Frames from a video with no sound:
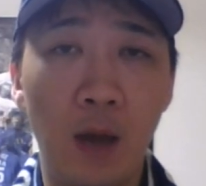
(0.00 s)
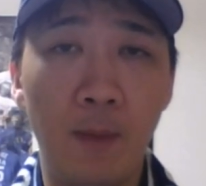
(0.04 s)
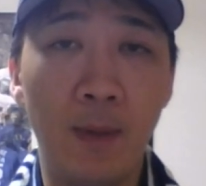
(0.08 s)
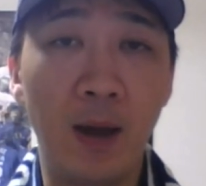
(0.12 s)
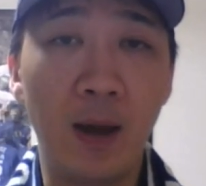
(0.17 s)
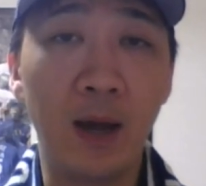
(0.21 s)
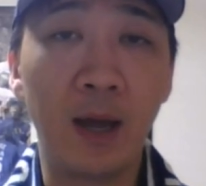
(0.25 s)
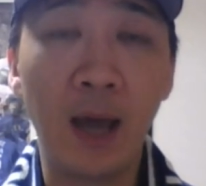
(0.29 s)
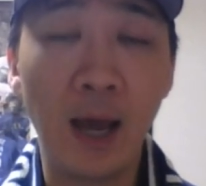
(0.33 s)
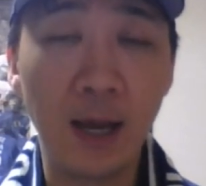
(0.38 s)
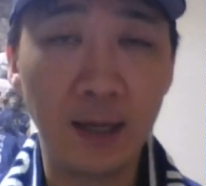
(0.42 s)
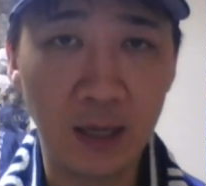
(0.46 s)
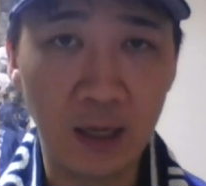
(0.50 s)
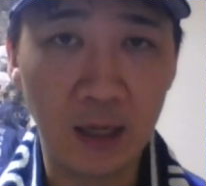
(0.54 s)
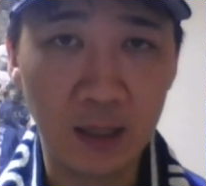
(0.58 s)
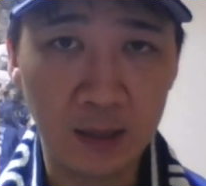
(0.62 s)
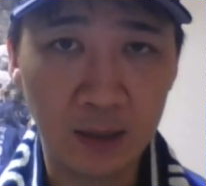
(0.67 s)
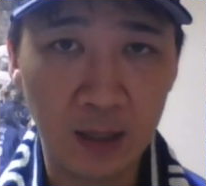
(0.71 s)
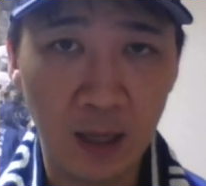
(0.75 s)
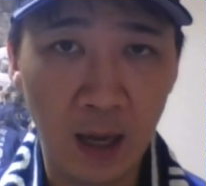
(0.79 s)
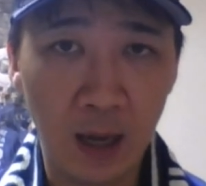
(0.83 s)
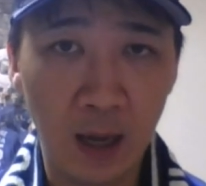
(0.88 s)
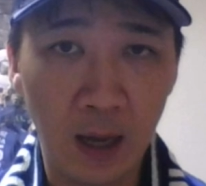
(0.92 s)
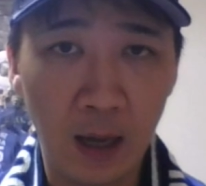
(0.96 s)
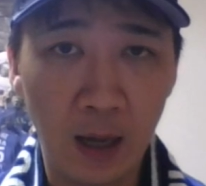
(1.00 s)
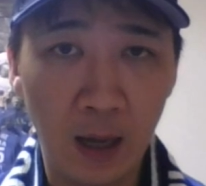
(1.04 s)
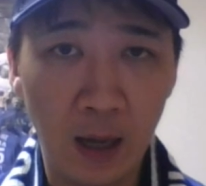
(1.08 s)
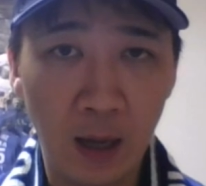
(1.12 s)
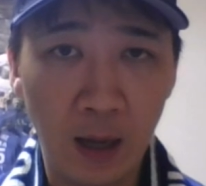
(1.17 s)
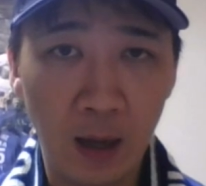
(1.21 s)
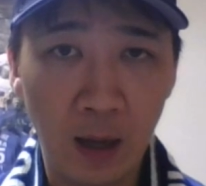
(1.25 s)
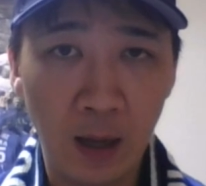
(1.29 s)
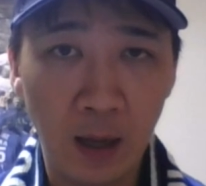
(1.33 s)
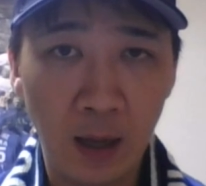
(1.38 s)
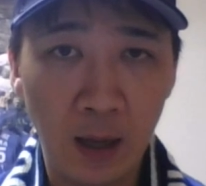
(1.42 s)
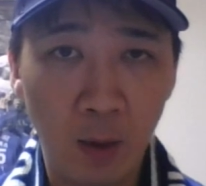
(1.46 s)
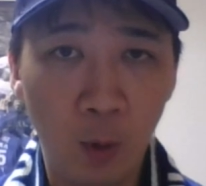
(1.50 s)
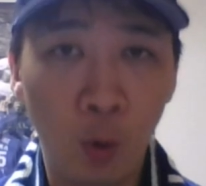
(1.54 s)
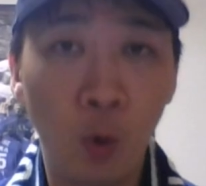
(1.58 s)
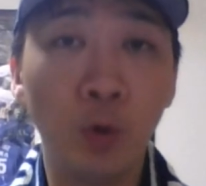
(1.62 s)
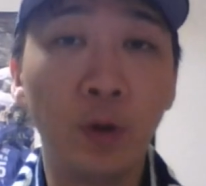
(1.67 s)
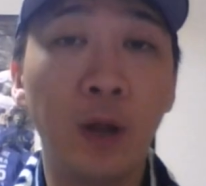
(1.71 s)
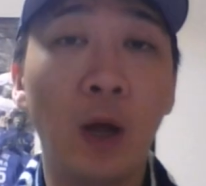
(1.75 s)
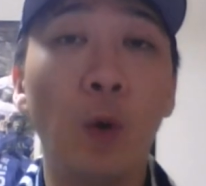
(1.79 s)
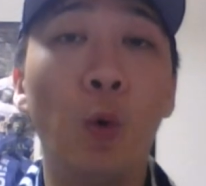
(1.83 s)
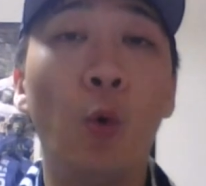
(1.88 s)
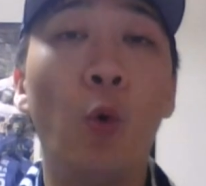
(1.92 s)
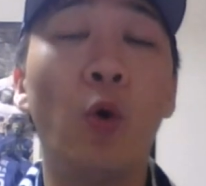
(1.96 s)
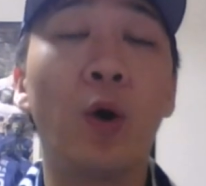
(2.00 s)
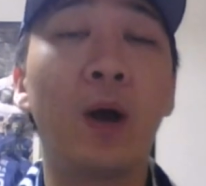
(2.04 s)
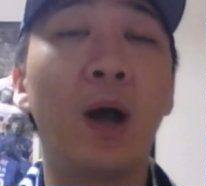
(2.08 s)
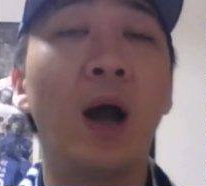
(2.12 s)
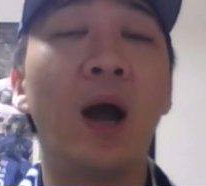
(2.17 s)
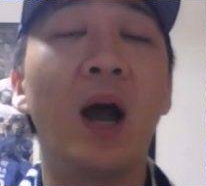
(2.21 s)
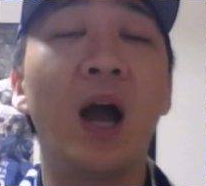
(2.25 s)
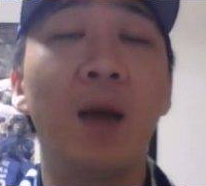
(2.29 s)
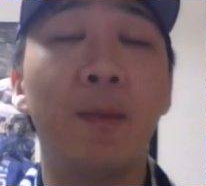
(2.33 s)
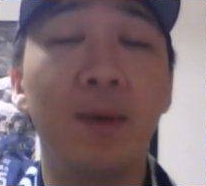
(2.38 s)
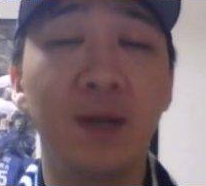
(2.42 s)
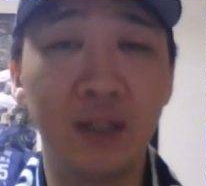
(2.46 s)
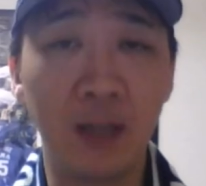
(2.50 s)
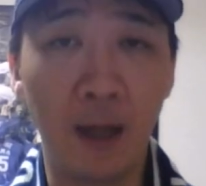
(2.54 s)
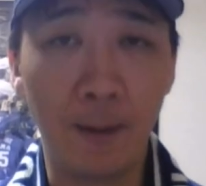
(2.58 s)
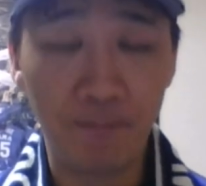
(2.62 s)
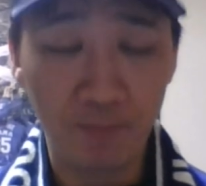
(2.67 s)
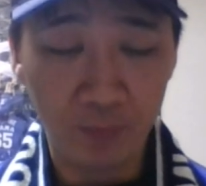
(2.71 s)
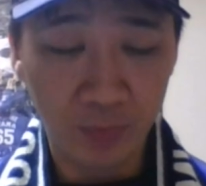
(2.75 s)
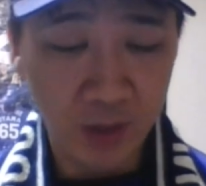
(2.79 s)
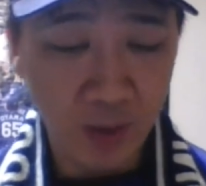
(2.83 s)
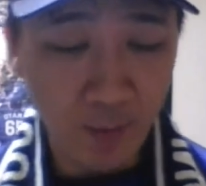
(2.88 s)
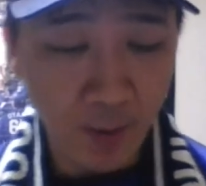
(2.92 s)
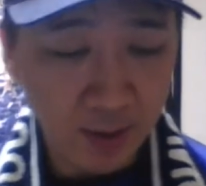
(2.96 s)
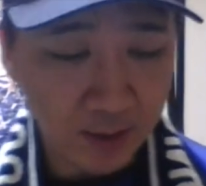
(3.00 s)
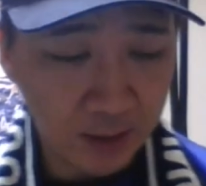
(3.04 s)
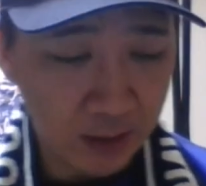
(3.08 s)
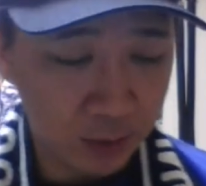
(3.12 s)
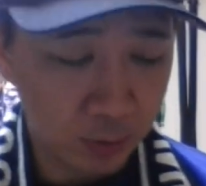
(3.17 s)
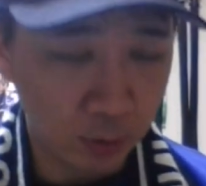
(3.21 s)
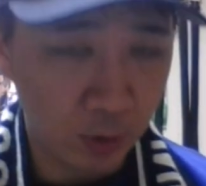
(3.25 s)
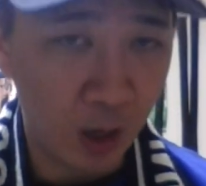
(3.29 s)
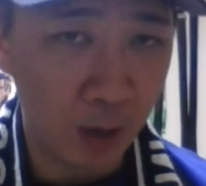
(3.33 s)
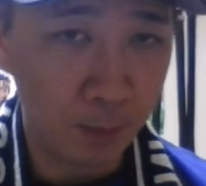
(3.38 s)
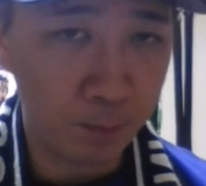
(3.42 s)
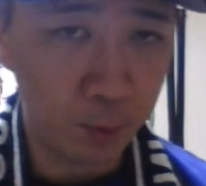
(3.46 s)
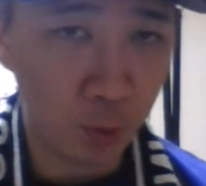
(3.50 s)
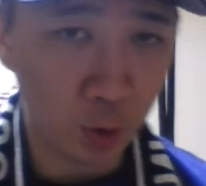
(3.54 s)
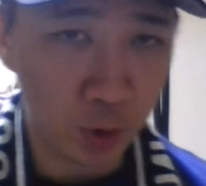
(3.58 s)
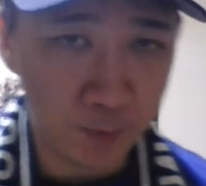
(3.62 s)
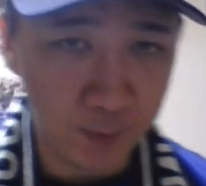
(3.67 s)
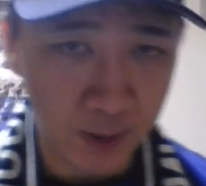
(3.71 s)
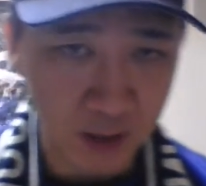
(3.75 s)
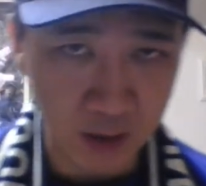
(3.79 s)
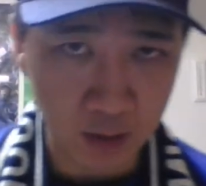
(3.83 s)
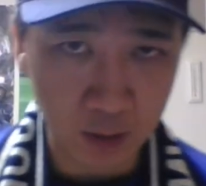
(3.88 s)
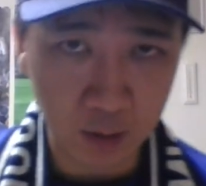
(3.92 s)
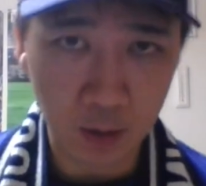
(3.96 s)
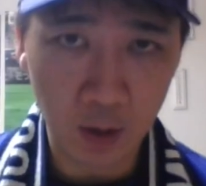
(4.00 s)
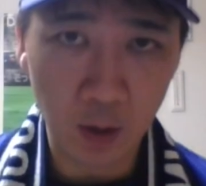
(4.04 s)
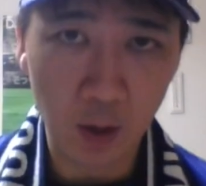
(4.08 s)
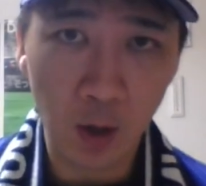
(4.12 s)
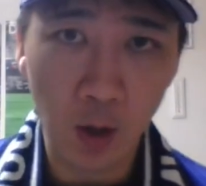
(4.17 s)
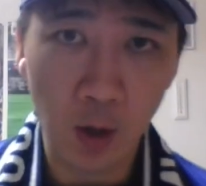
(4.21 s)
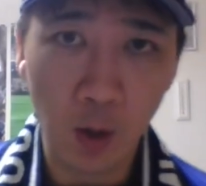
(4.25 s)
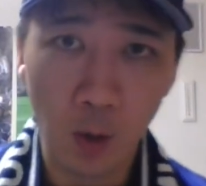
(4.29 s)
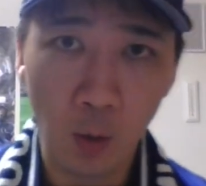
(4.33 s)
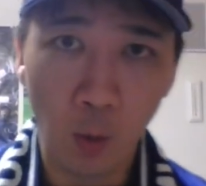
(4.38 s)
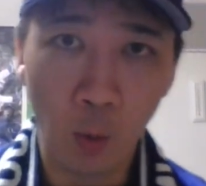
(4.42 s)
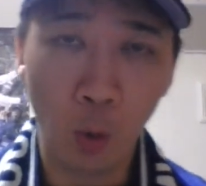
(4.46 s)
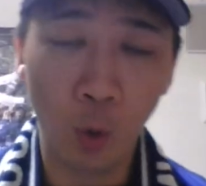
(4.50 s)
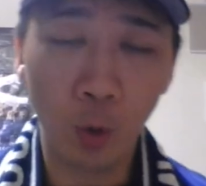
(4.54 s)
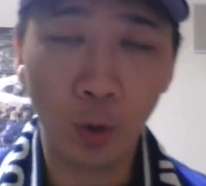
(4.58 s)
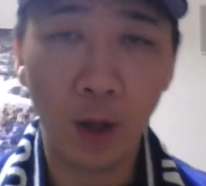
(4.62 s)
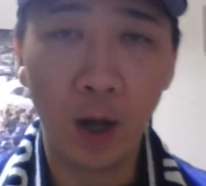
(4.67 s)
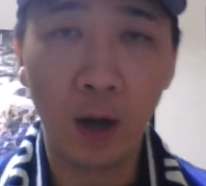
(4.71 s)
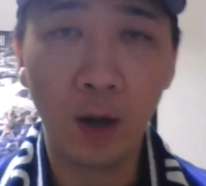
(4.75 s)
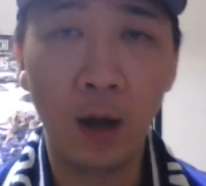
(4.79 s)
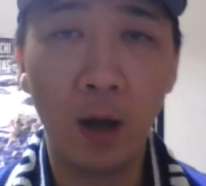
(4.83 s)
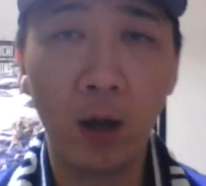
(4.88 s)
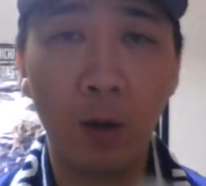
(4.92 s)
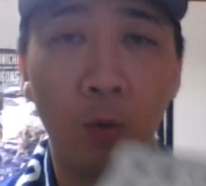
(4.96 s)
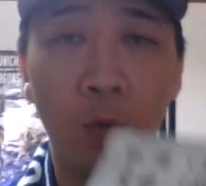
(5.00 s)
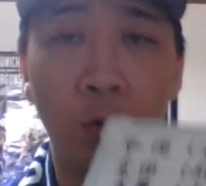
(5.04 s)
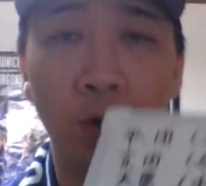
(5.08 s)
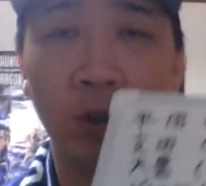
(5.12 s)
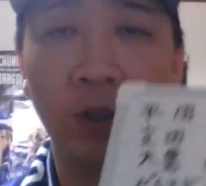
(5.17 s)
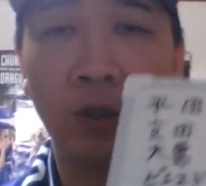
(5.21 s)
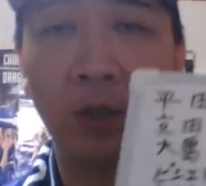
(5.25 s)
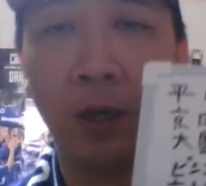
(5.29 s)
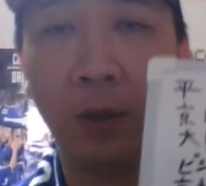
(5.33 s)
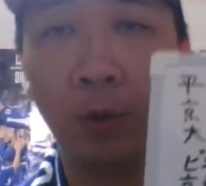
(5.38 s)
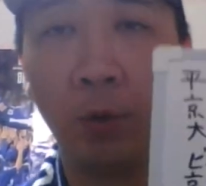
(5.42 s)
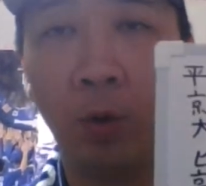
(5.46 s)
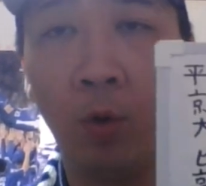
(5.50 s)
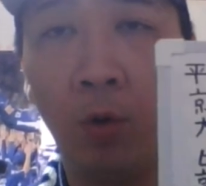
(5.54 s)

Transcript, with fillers: 計算してオーダーの方を考えました。では早速発表します。オーダーがこちらとなって